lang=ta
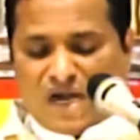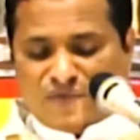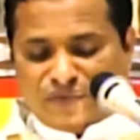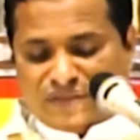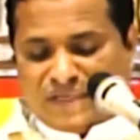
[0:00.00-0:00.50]

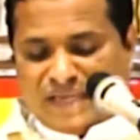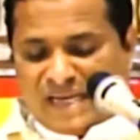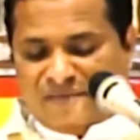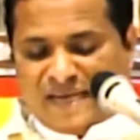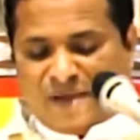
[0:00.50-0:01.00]
வாழ்வு
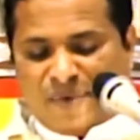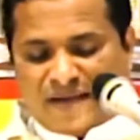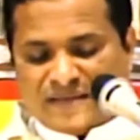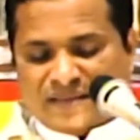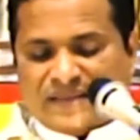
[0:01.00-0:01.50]
நிறைவேறிய
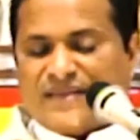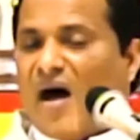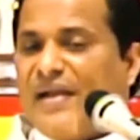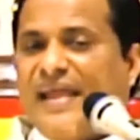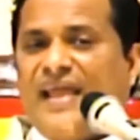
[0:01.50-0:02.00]
பின்
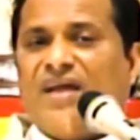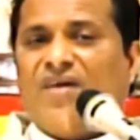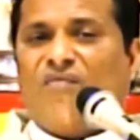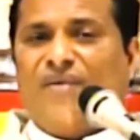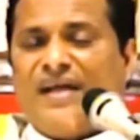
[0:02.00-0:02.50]
தானே
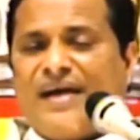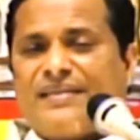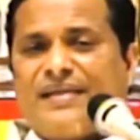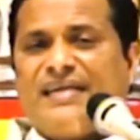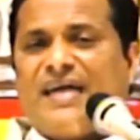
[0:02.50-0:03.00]

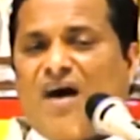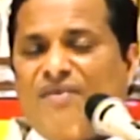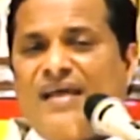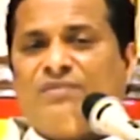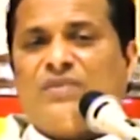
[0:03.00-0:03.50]
விண்ணகத்திற்கு
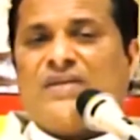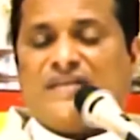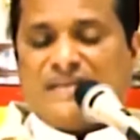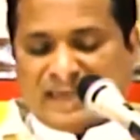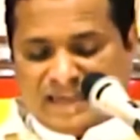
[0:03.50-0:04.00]
அவர்
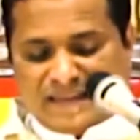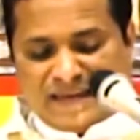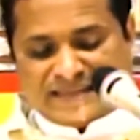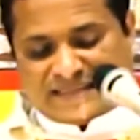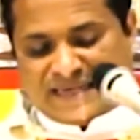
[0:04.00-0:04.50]

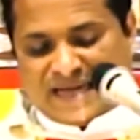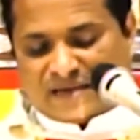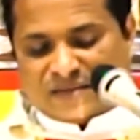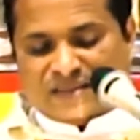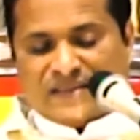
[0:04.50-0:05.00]
எழுந்தேறி
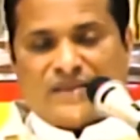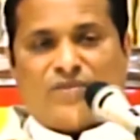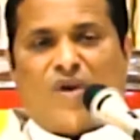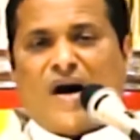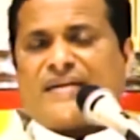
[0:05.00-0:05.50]
சென்றார்
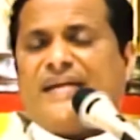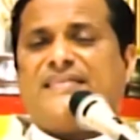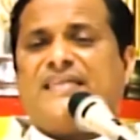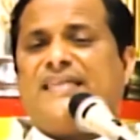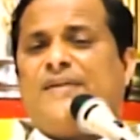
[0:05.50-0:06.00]
மார்க்
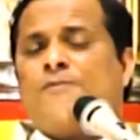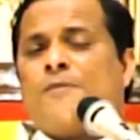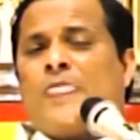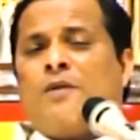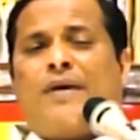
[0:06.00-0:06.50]
நட்சதி
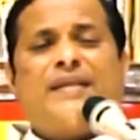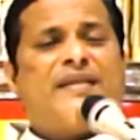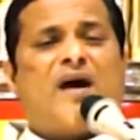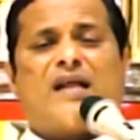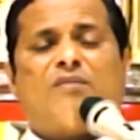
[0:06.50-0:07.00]

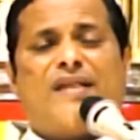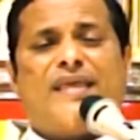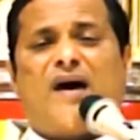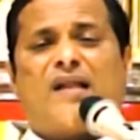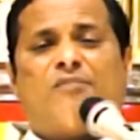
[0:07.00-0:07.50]
பதினாறாம்
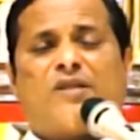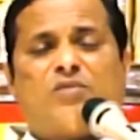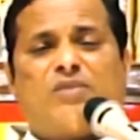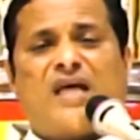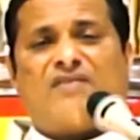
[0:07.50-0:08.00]
அதிகாரம்
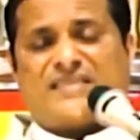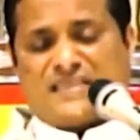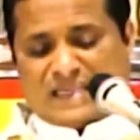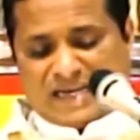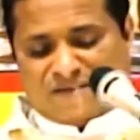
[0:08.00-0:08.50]
பத்தொன்பதாம்
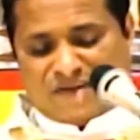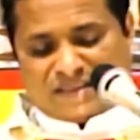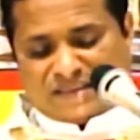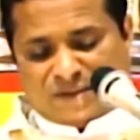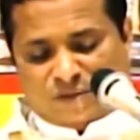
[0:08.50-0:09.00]
வருஷத்தில் நான்
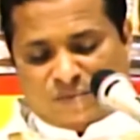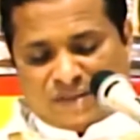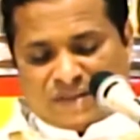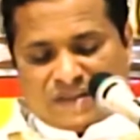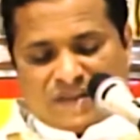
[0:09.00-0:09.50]
வாசிக்கின்றோம்
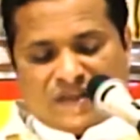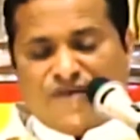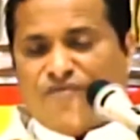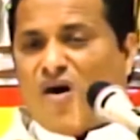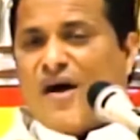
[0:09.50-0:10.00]

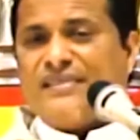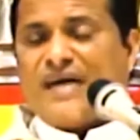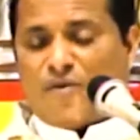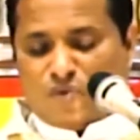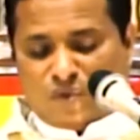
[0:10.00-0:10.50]
இவ்வாறு
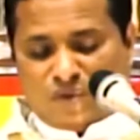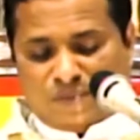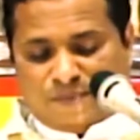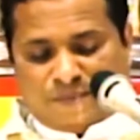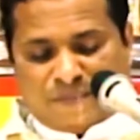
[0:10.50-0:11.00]
அவரோடு
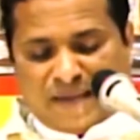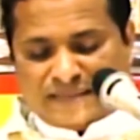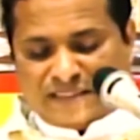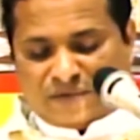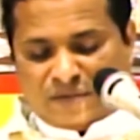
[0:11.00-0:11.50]

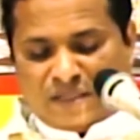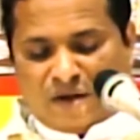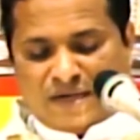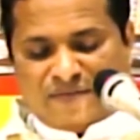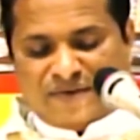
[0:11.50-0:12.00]
பேசி கொண்ட
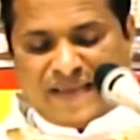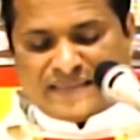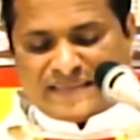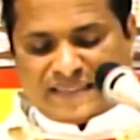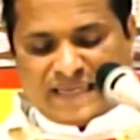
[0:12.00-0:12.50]
ஆண்டவர்
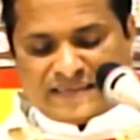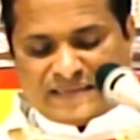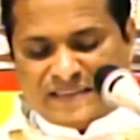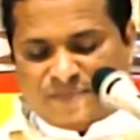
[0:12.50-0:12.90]
இயேசு கிறிஸ்து